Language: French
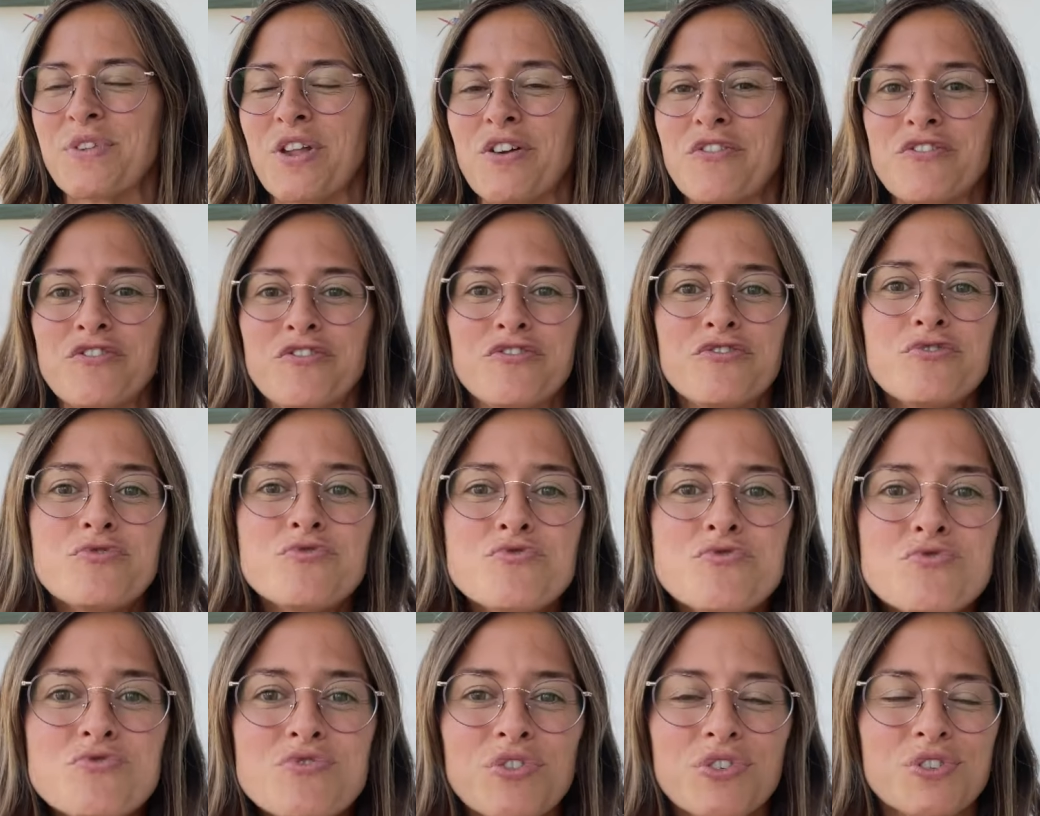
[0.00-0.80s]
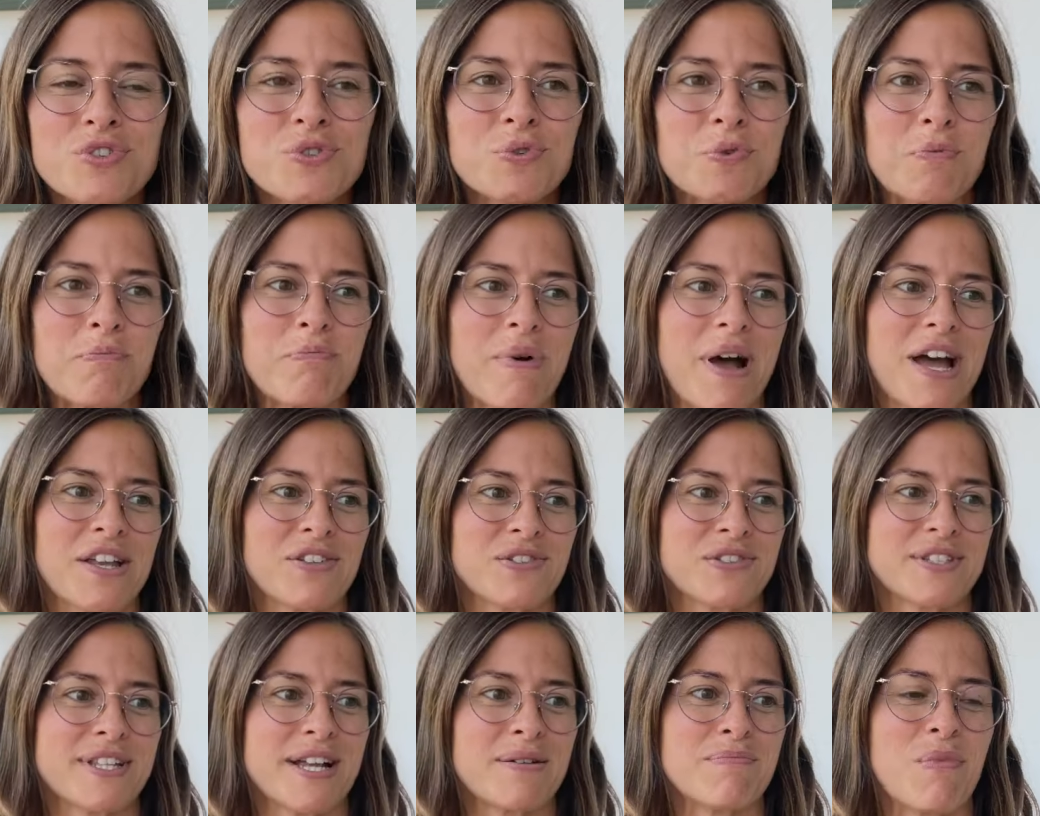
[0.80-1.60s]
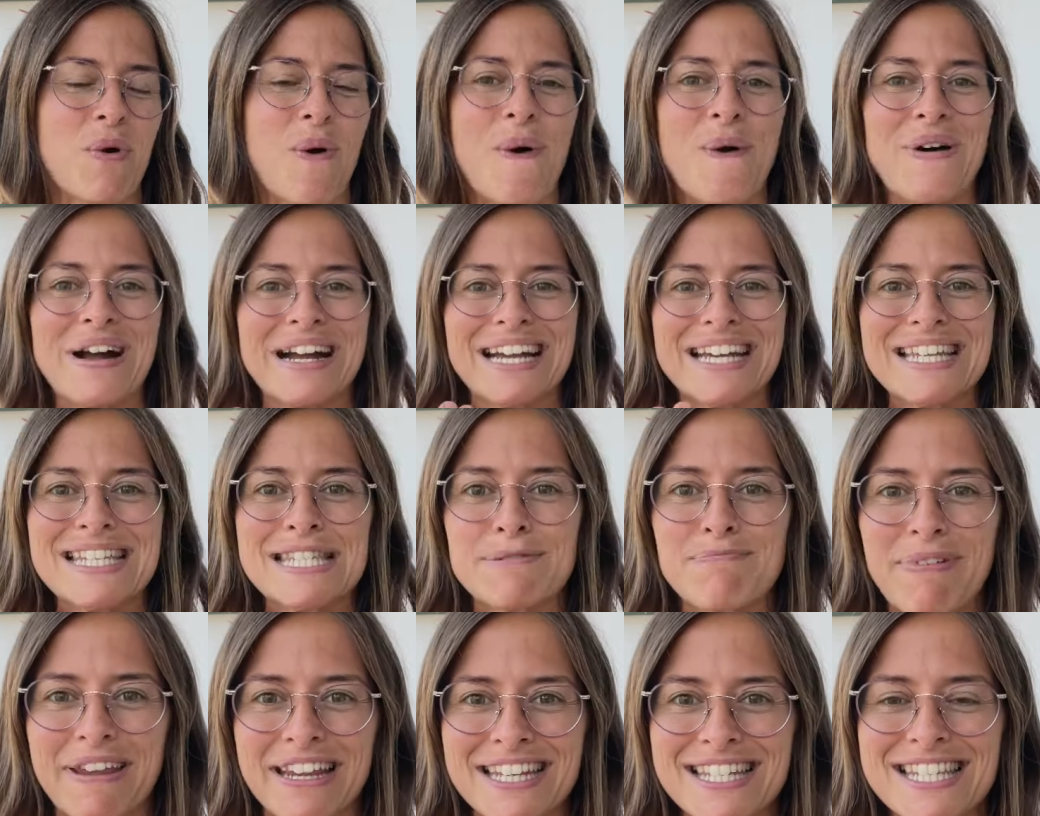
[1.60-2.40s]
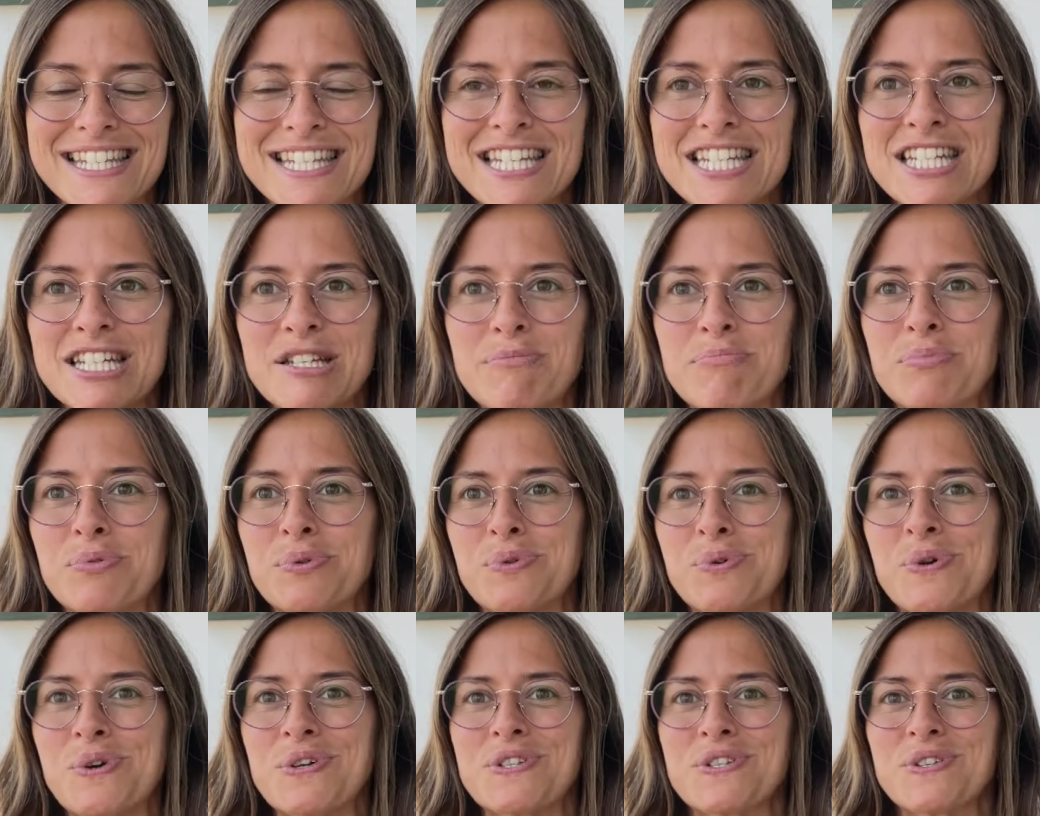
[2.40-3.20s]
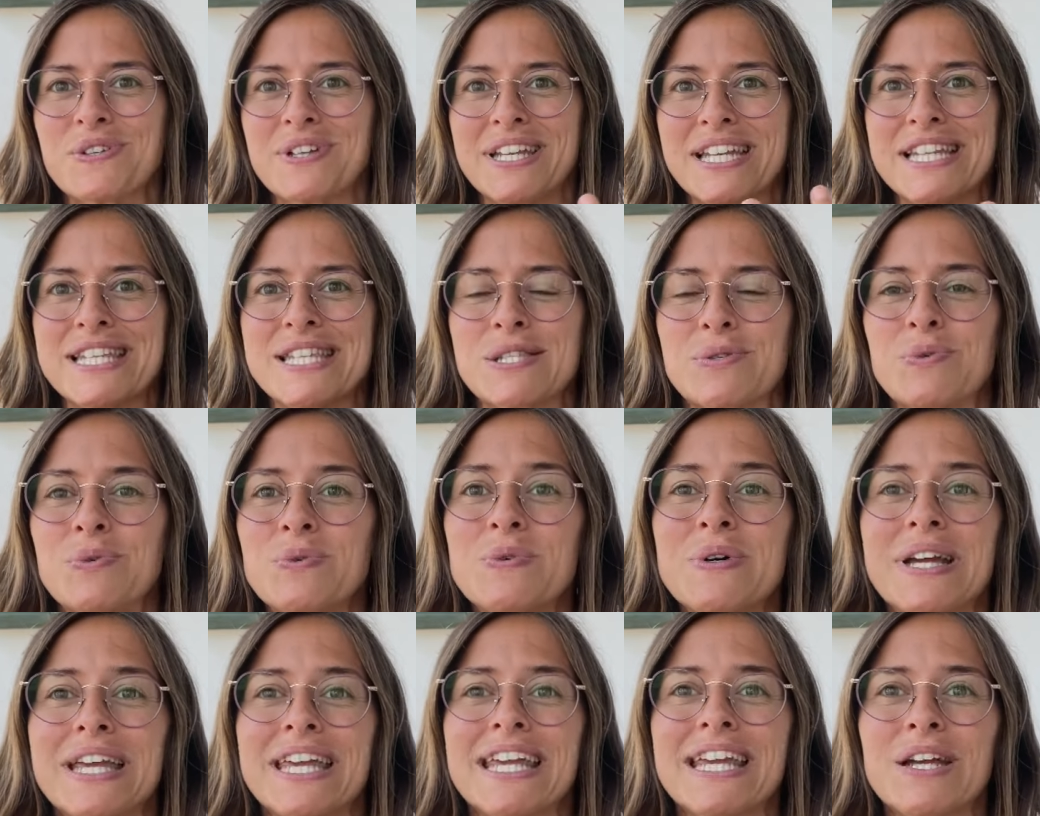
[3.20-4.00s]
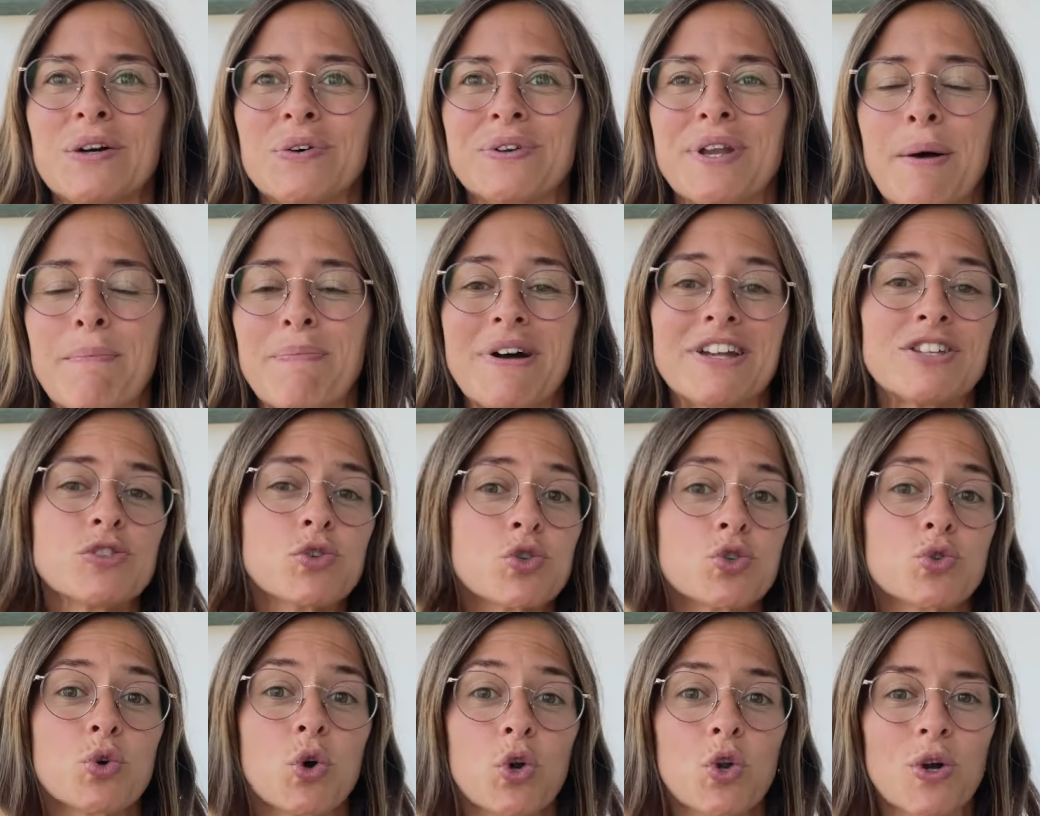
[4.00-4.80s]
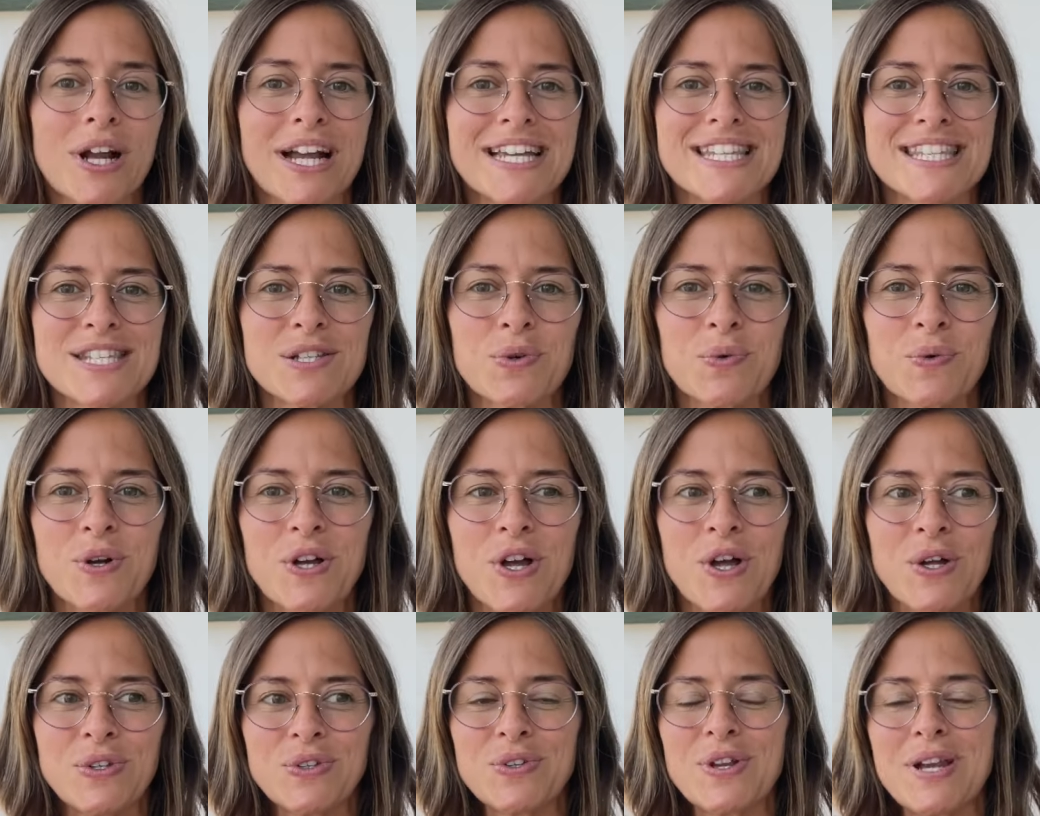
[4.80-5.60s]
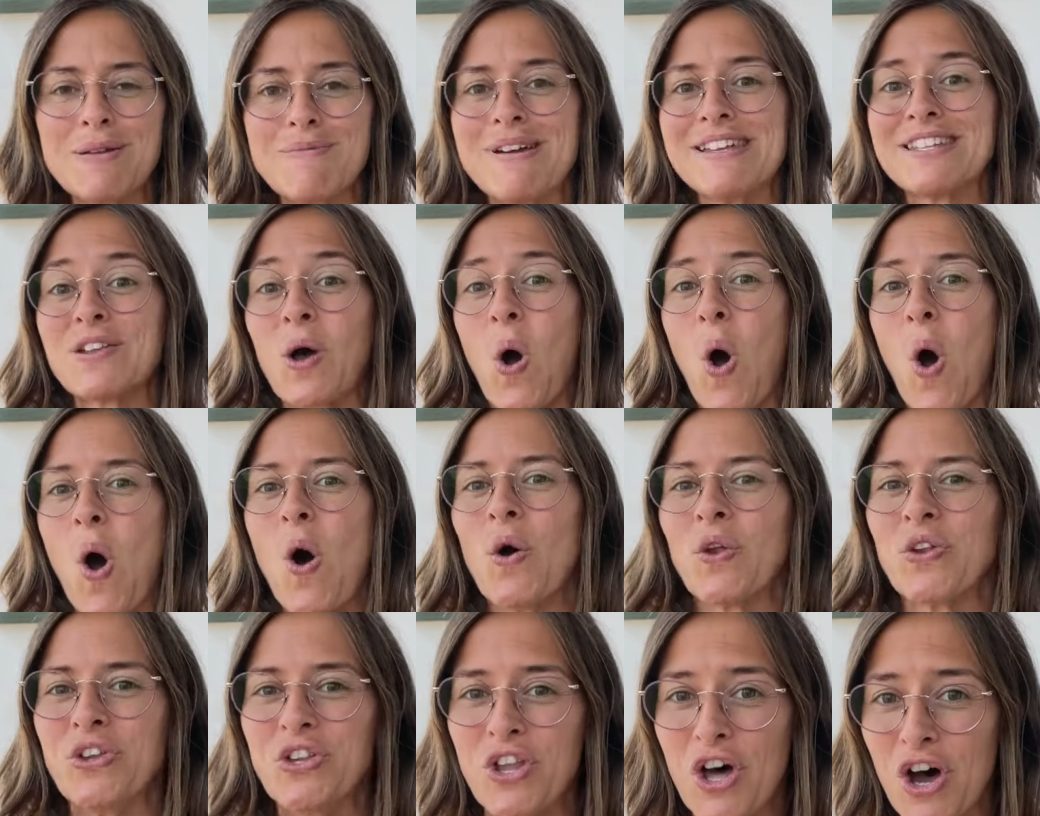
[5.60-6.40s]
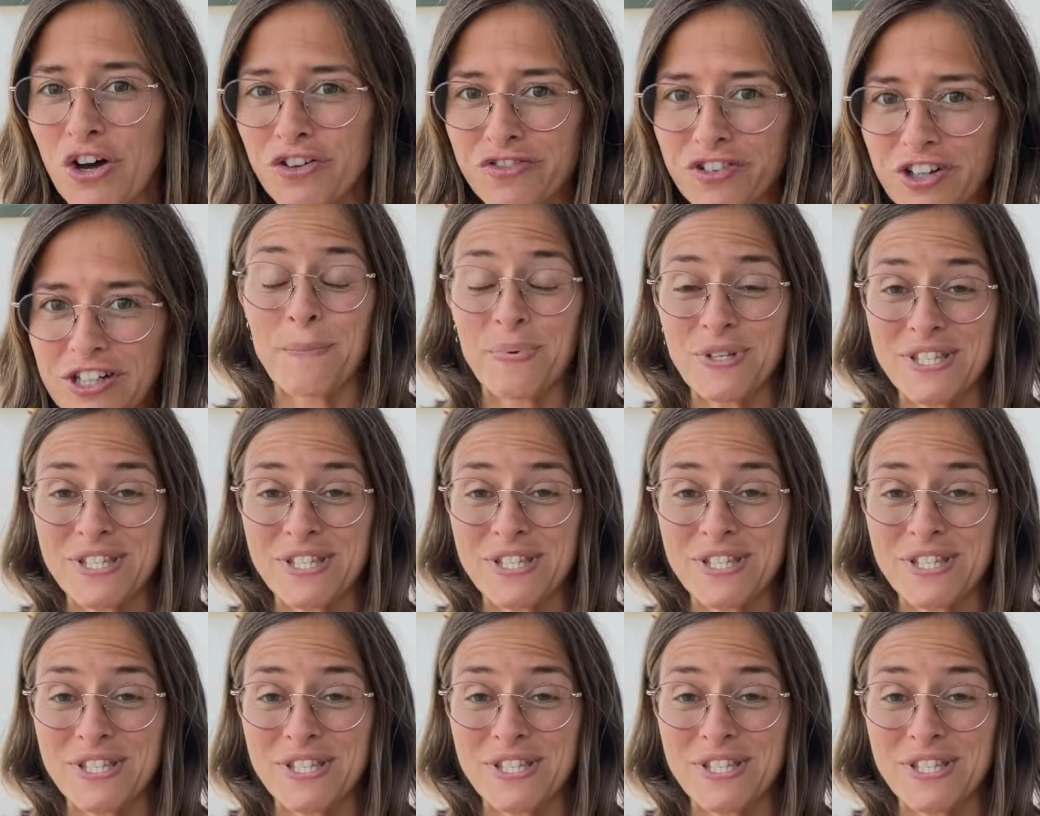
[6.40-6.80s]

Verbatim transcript: vus, ne sont pas totalement respectés pour ce qu'ils sont et on n'a pas toujours l'occasion de les mettre en œuvre.